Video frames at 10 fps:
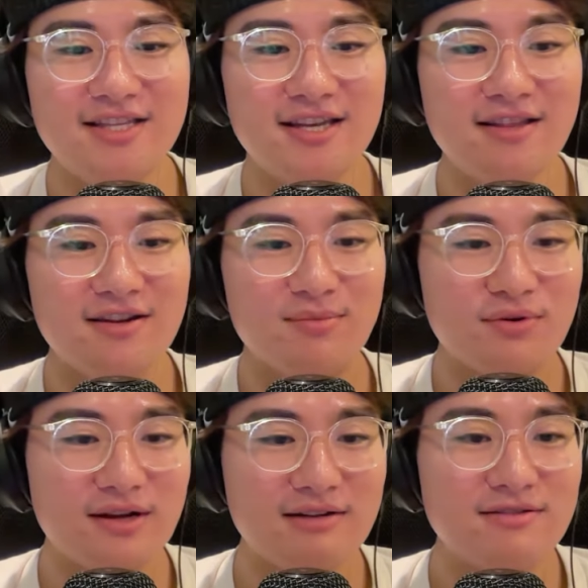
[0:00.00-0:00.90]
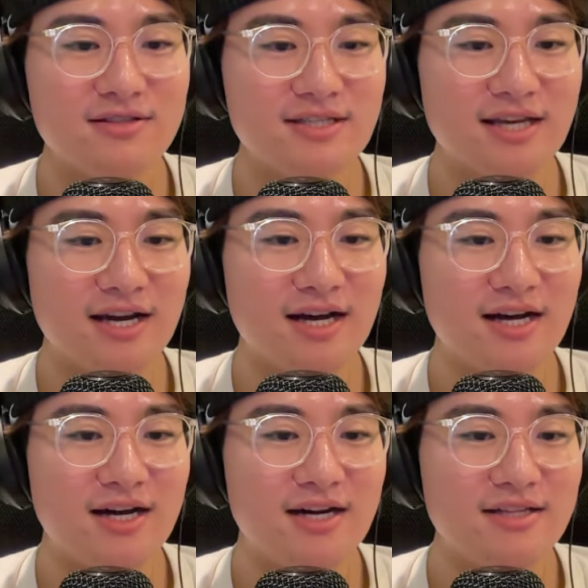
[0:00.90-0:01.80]
セータのボーカルちょっと
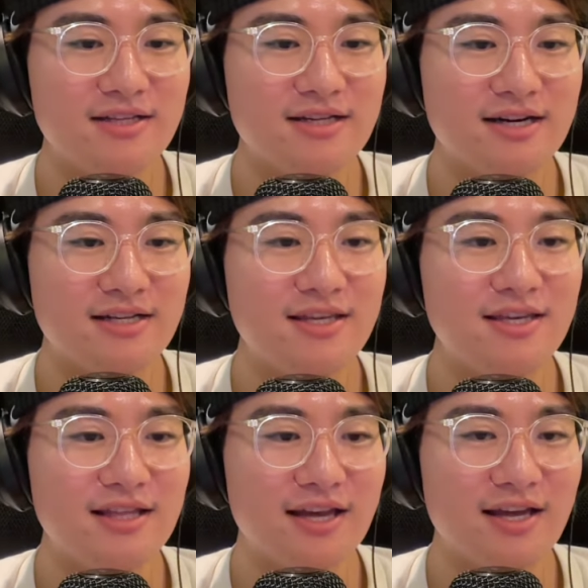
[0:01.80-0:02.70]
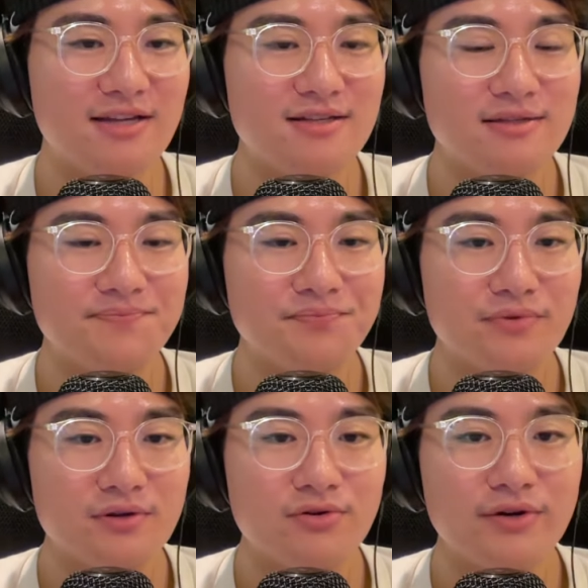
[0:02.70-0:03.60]
さ、なんかいいね。
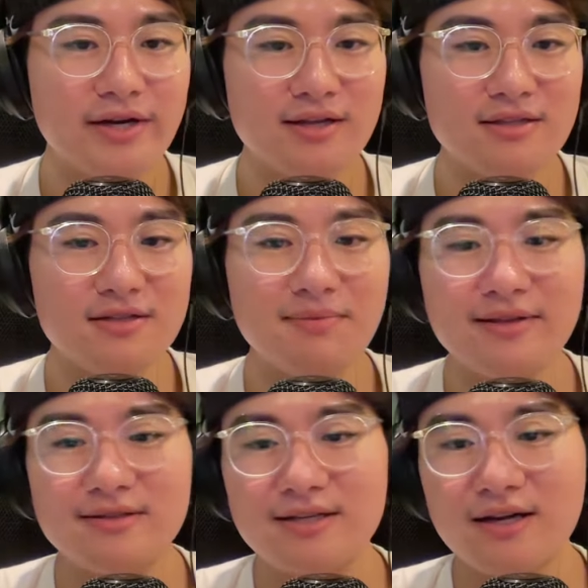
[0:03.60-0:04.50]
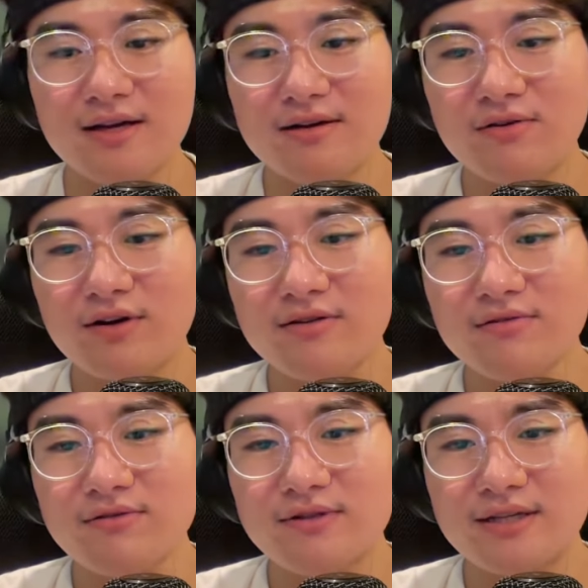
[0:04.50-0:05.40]
声質めっちゃ他の
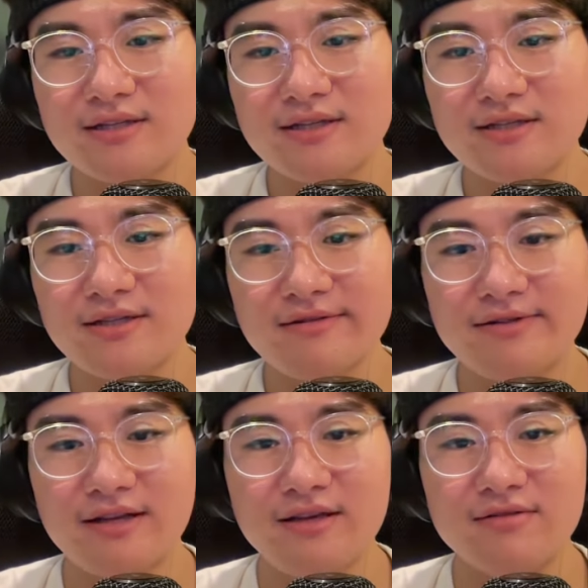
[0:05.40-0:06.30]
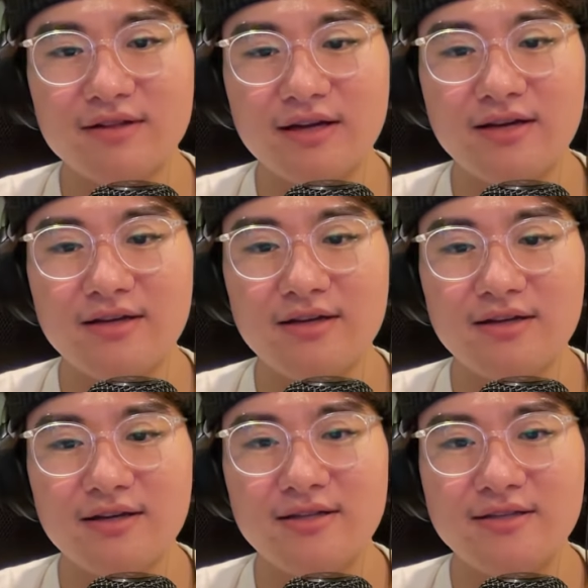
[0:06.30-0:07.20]
子と全然違くていいよね。
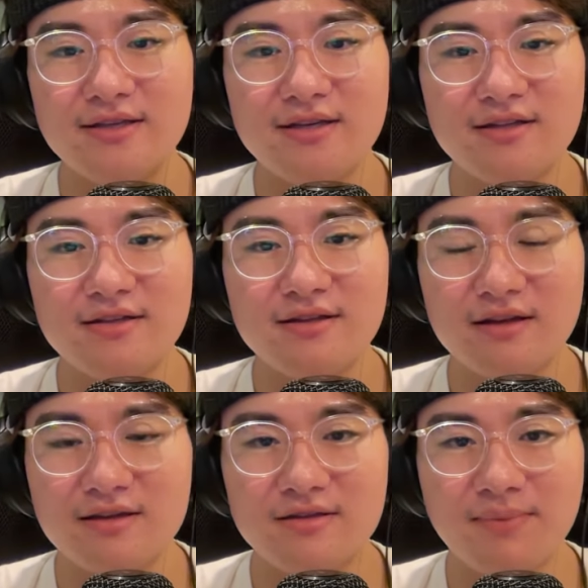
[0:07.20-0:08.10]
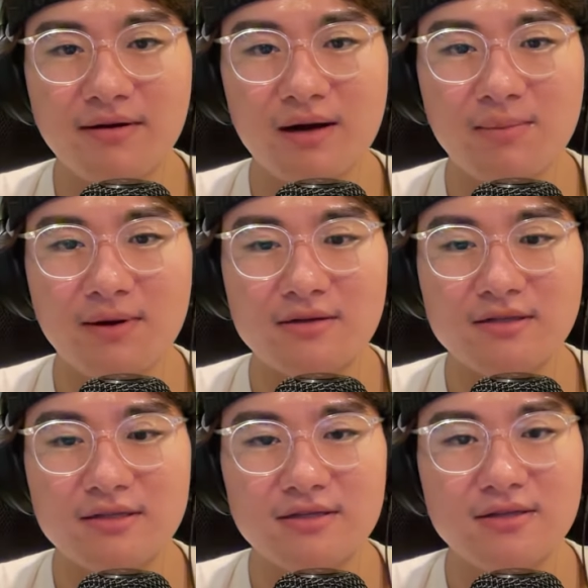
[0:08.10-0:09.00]
エッジ聞いてていいし、パワーもある
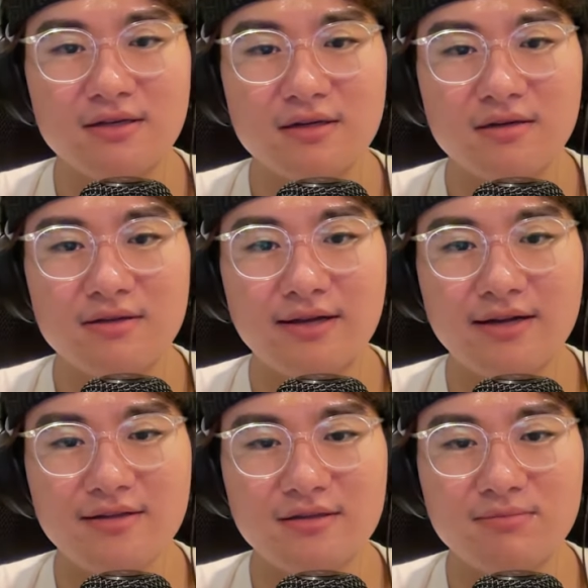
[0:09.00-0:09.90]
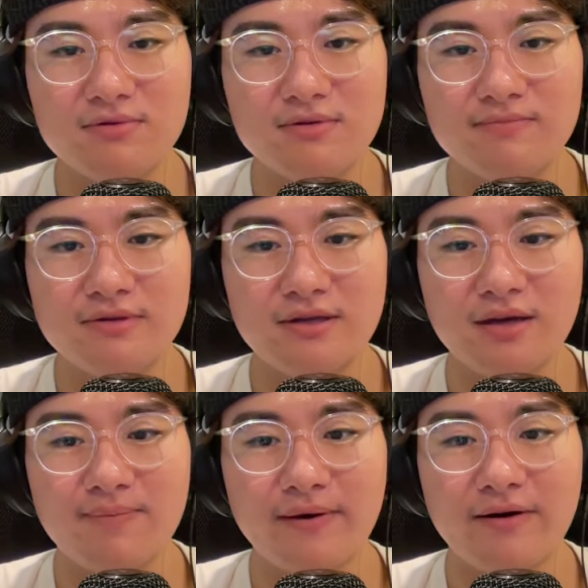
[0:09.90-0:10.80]
し、ダンスもすげ
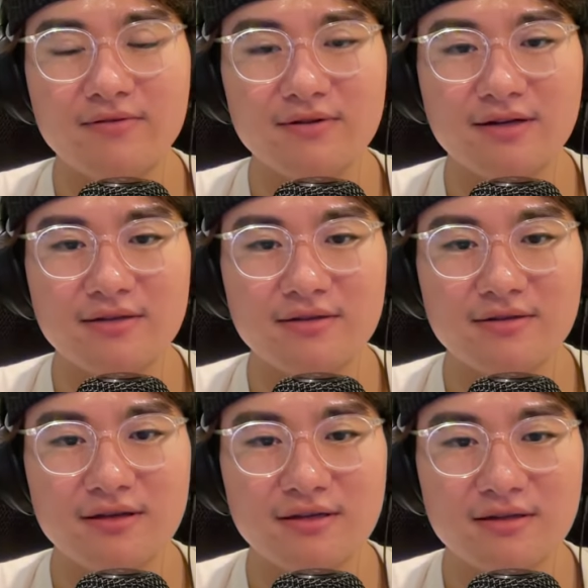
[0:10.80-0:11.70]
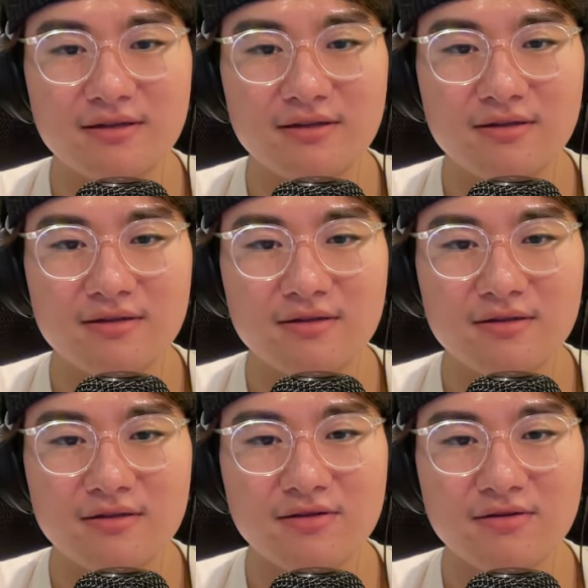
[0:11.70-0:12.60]
えパワー乗っかってて、
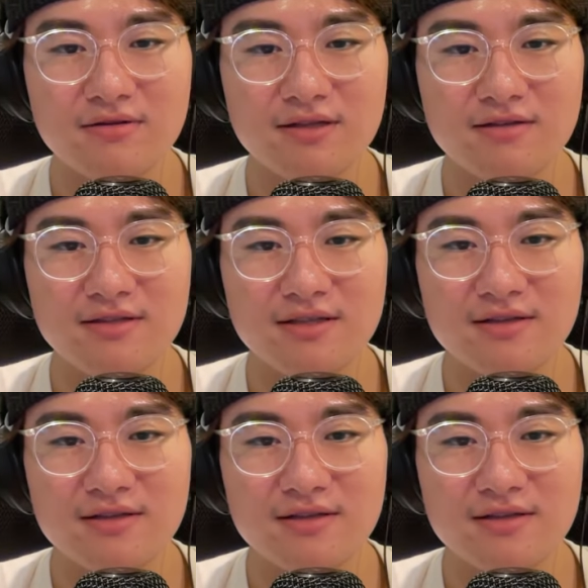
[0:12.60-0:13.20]
揃ってるし。